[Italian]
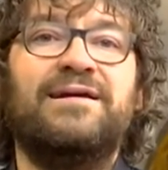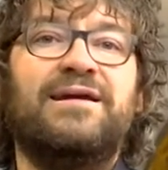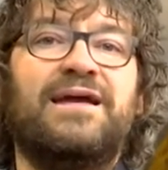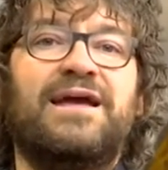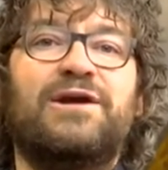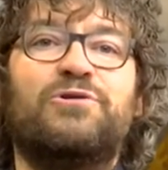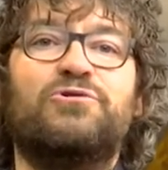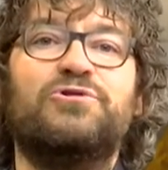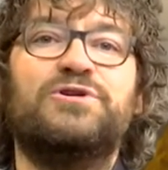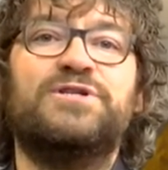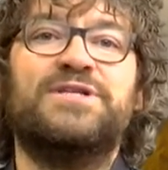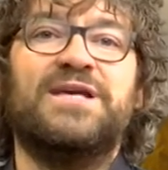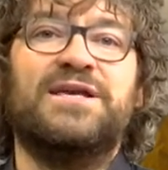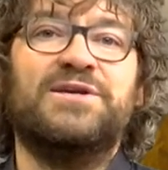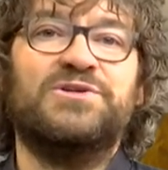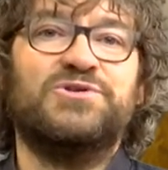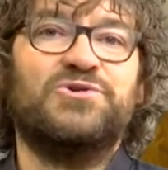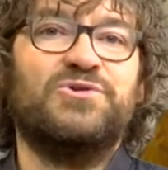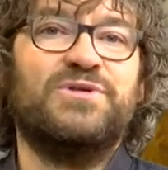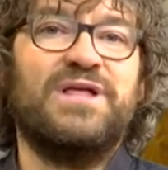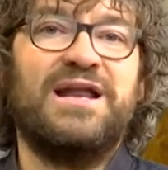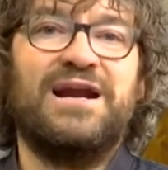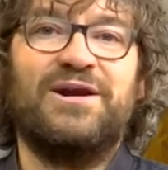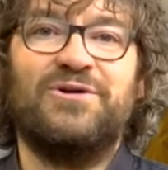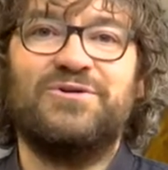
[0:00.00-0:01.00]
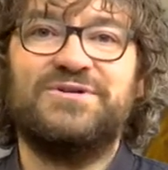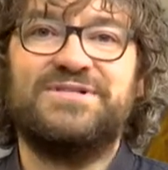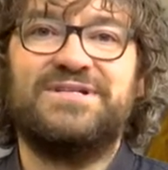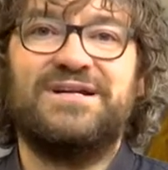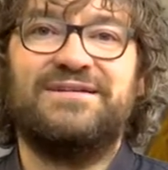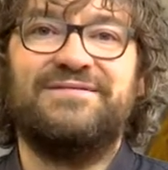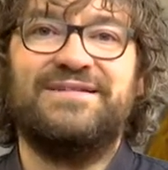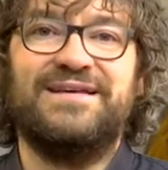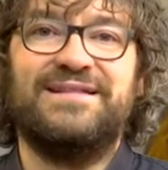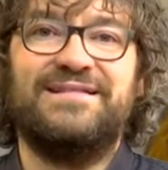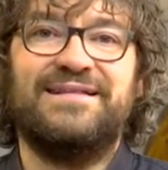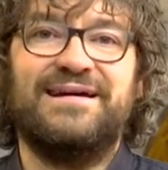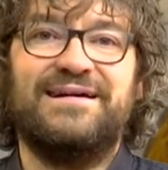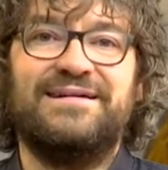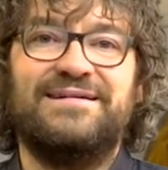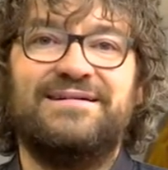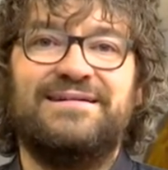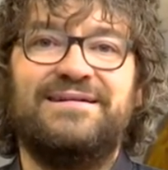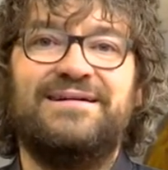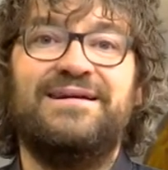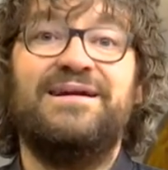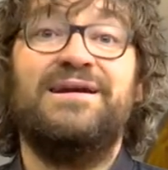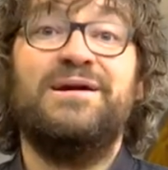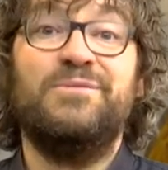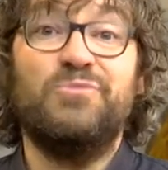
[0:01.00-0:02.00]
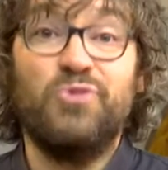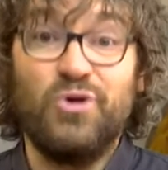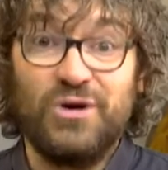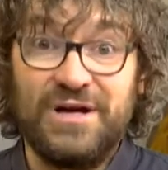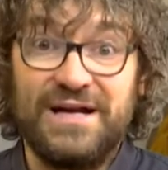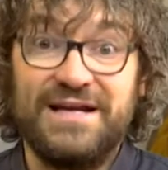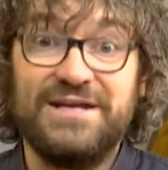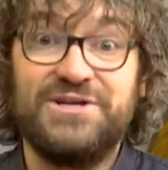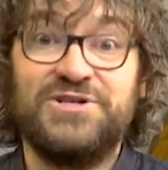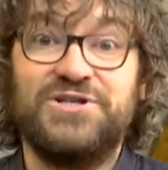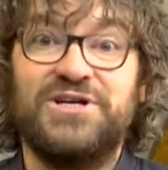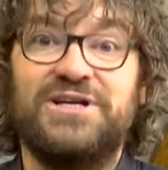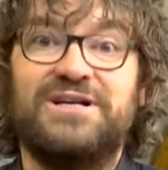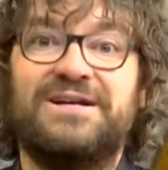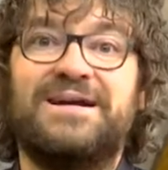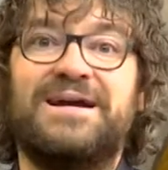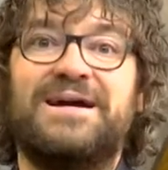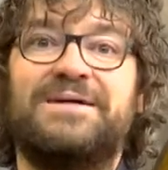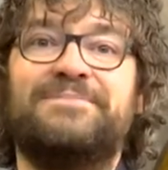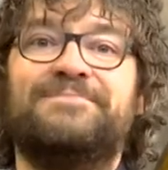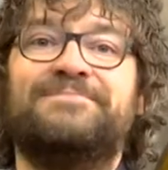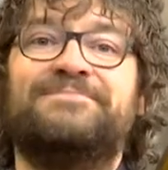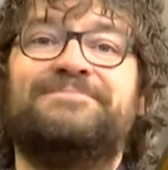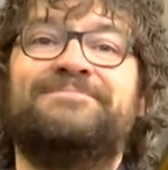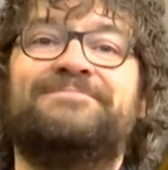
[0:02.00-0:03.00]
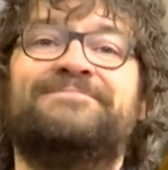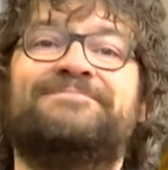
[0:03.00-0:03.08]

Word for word: e col senso della nostra vita. Buona ricerca!